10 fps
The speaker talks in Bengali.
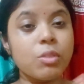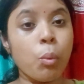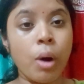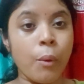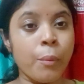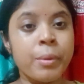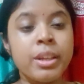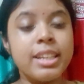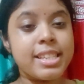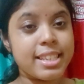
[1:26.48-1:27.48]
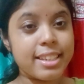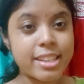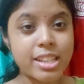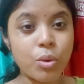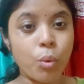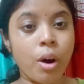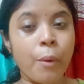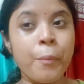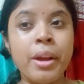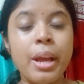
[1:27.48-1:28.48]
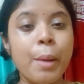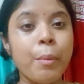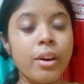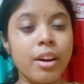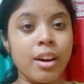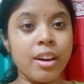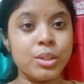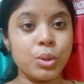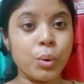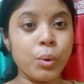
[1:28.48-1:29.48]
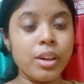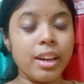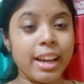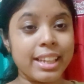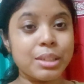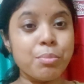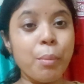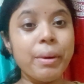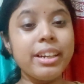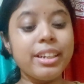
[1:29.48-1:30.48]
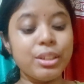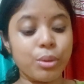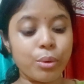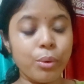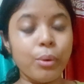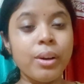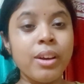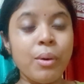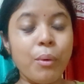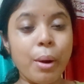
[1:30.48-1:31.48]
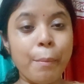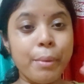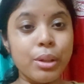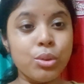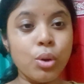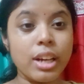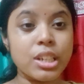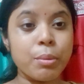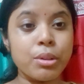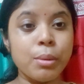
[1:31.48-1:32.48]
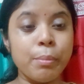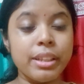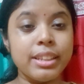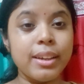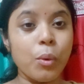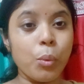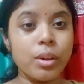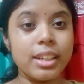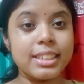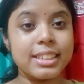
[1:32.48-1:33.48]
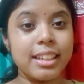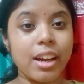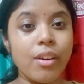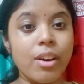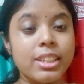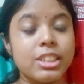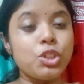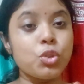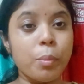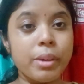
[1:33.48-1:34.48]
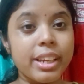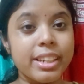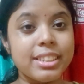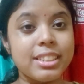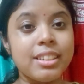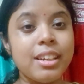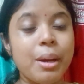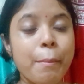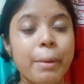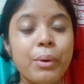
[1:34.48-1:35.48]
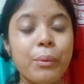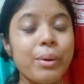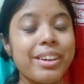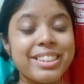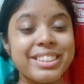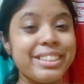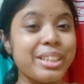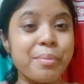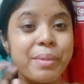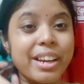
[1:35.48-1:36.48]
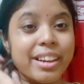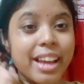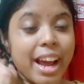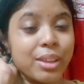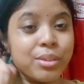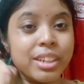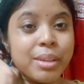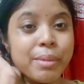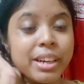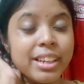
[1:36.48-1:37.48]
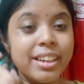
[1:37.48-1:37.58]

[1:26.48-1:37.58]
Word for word: ওয়াও সিরিয়াসলি ওয়াও এবং যখন লাস্ট মোমেন্টে যখন ওই বৃদ্ধ আশি বছর বৃদ্ধের লুকটা জাস্ট দেখালো না জাস্ট চমকে গেছি কারণ ওইটা নিতে পারিনি এতটাই মানে